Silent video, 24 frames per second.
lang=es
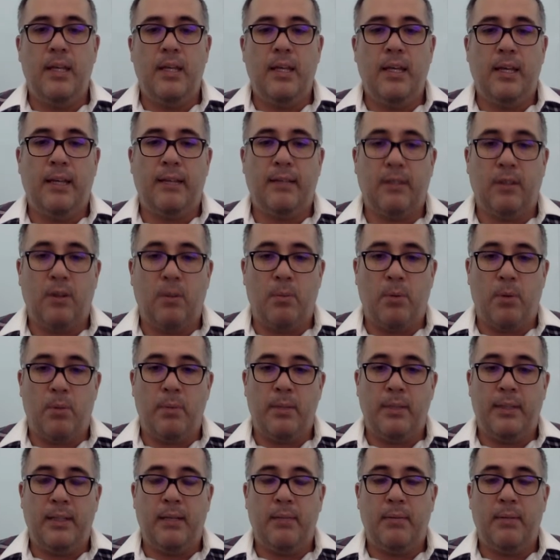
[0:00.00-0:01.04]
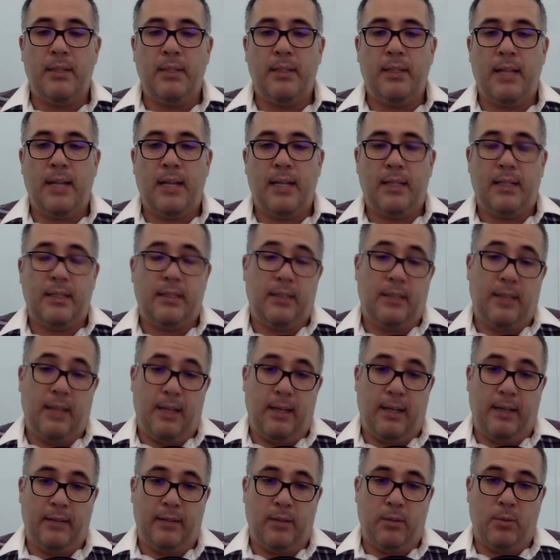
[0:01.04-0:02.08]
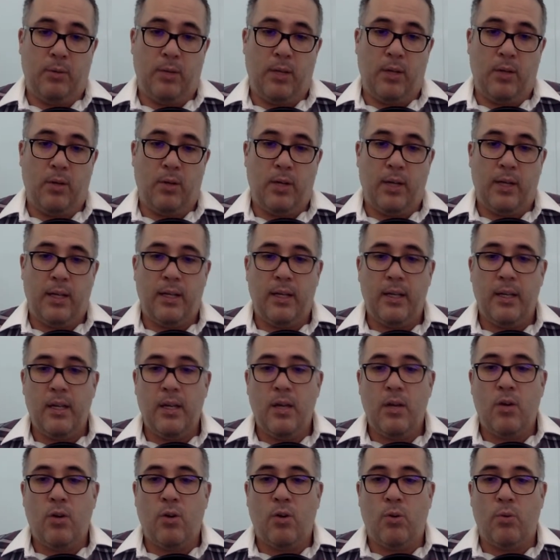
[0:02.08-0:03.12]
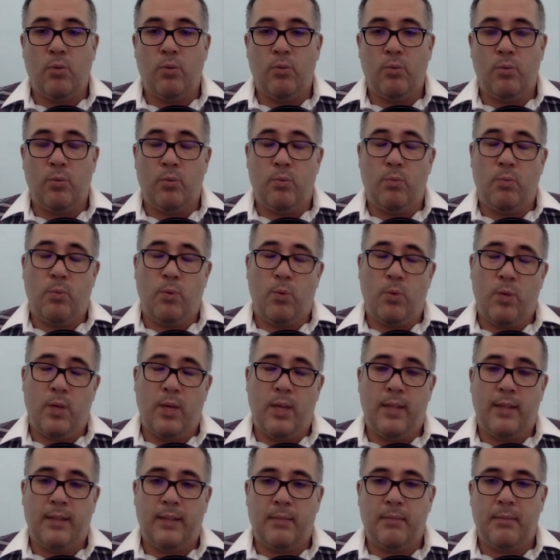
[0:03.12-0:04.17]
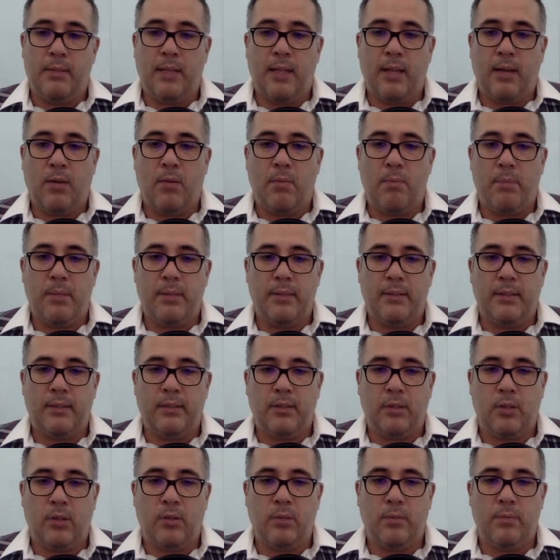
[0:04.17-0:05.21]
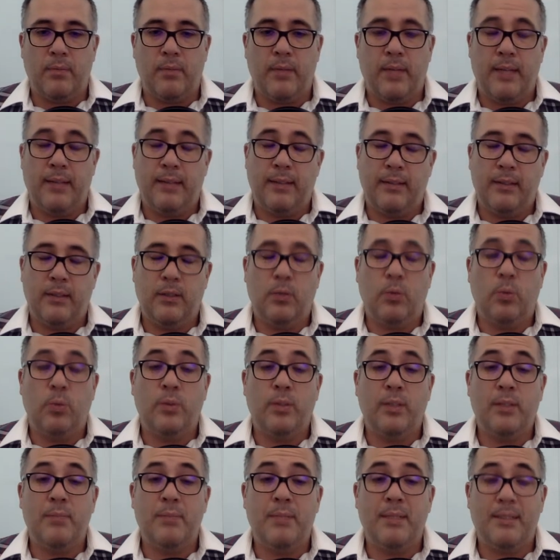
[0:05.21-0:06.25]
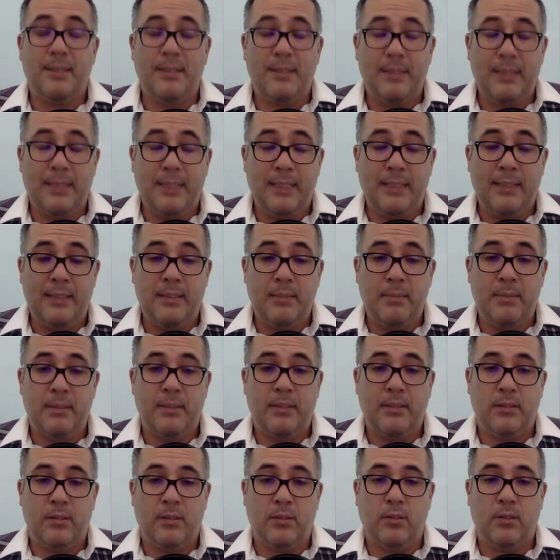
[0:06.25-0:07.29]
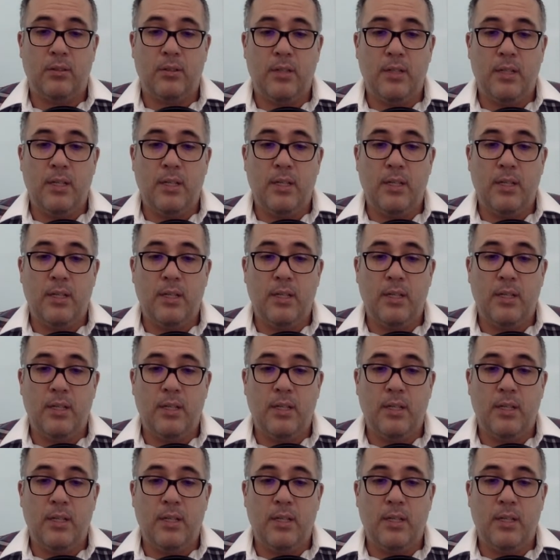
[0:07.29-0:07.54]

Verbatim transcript: Que se compromete a brindar la aseguradora con una determinada compensación, es decir, una indemnización.